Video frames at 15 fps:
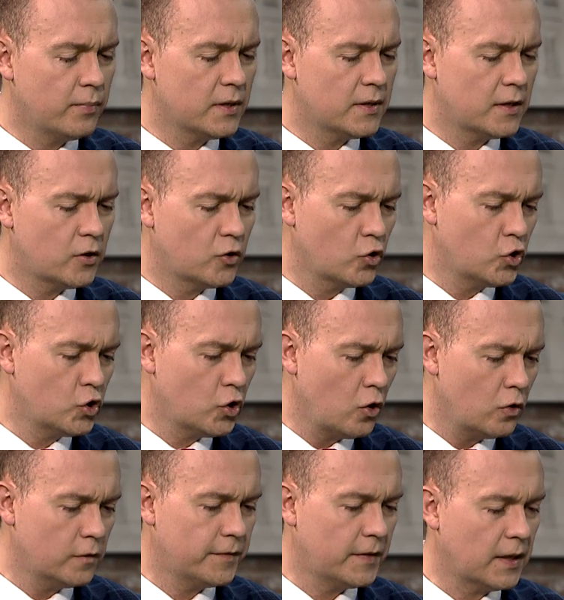prezesie, to
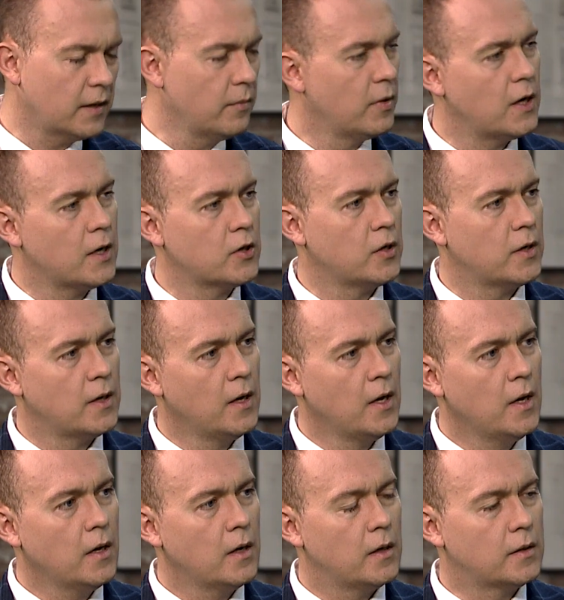skąd w takim razie
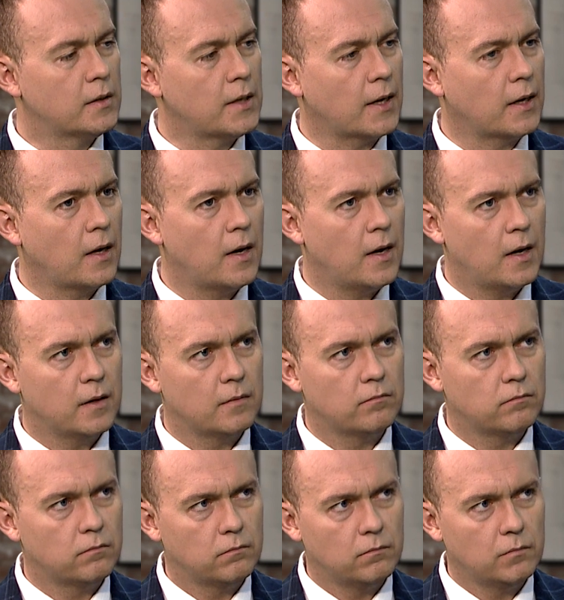taka
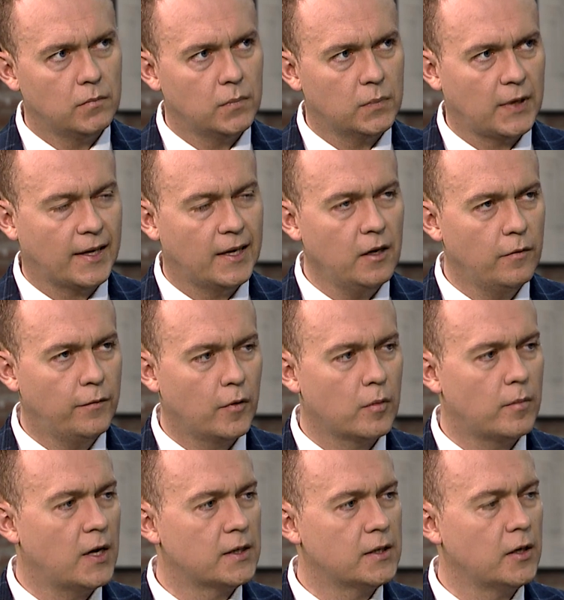takie
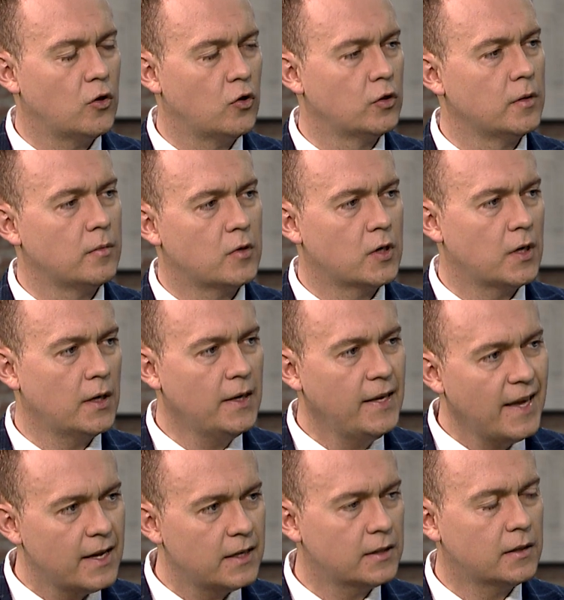informacje o tym, że
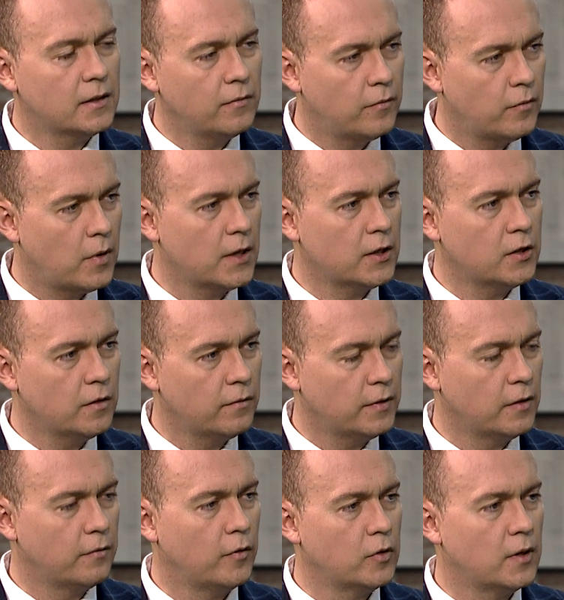jest właśnie w
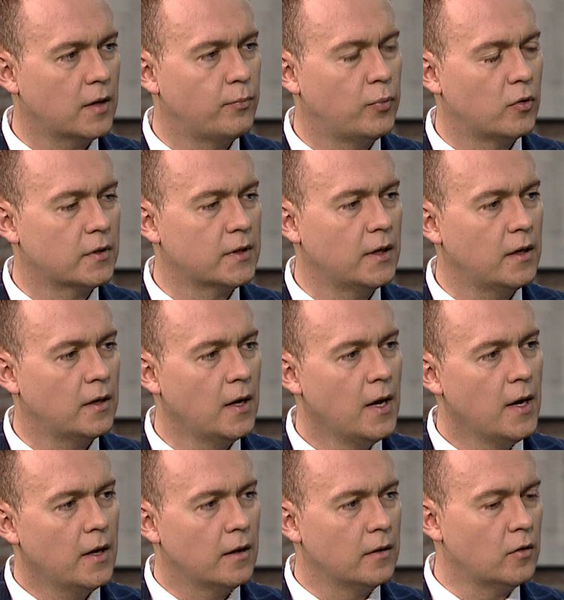tych wodach polskich
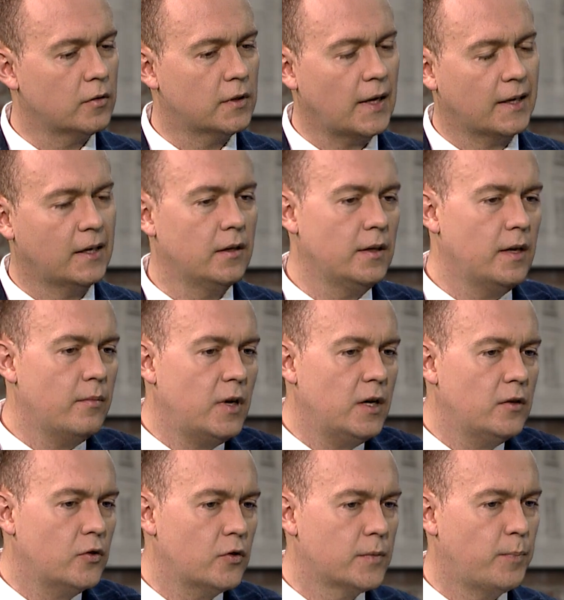e, no takie niemal
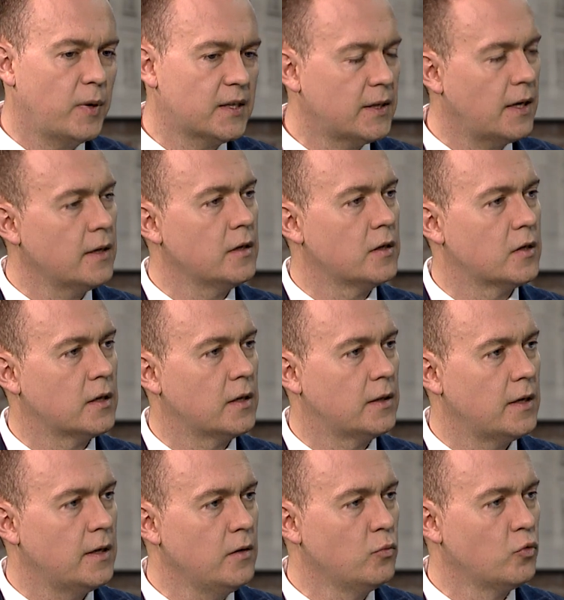rozpasanie, że
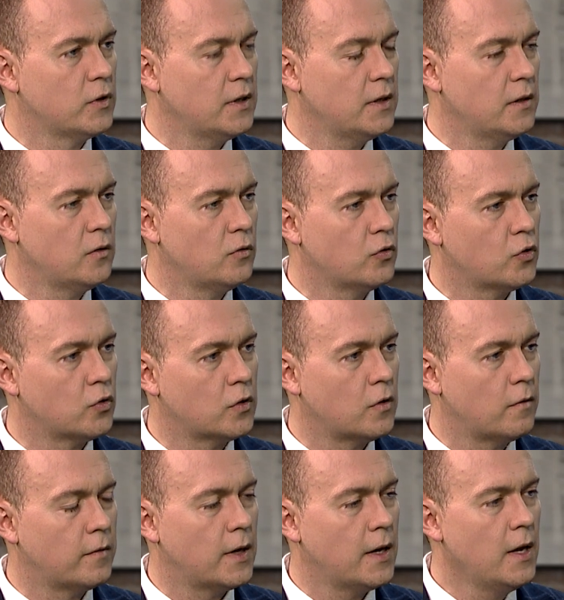te limuzyny
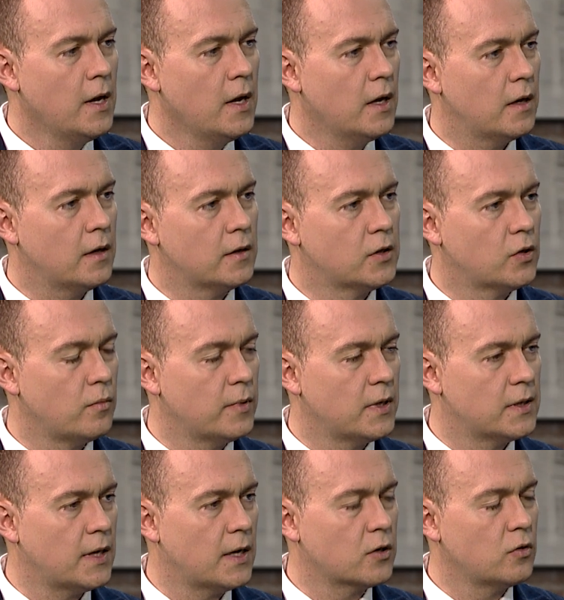luksusowe e,
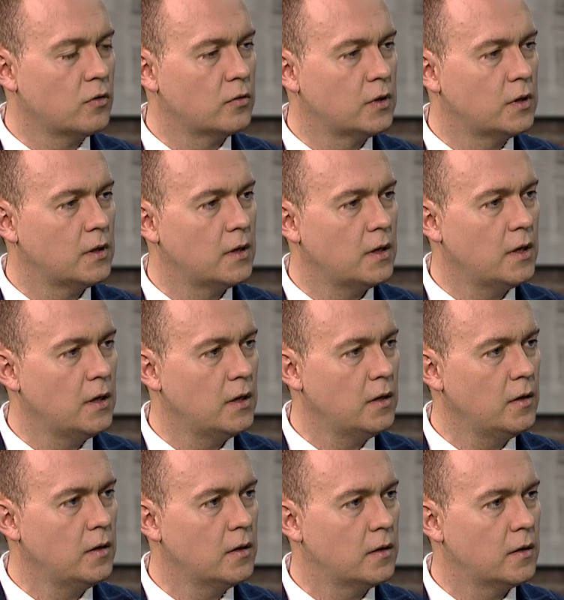sobie zarząd e,
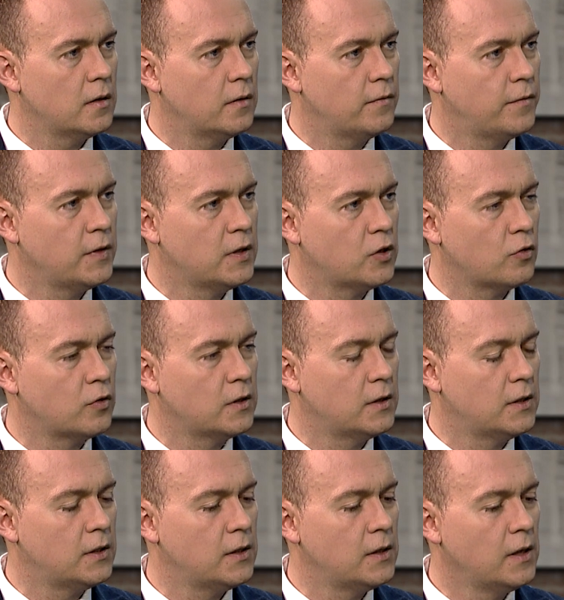i
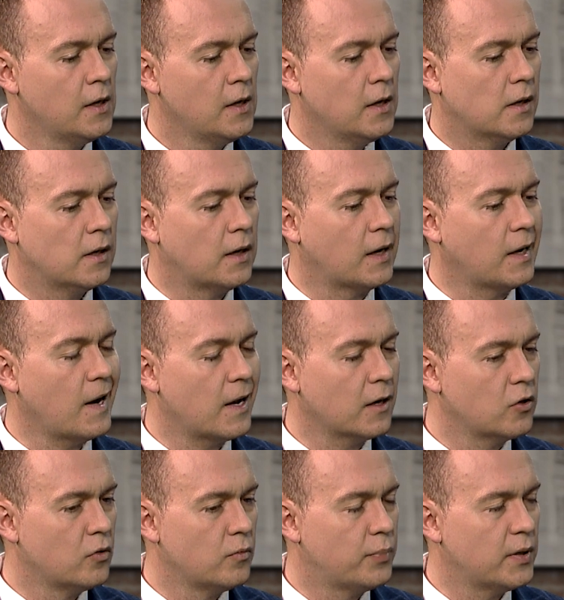wysocy rangą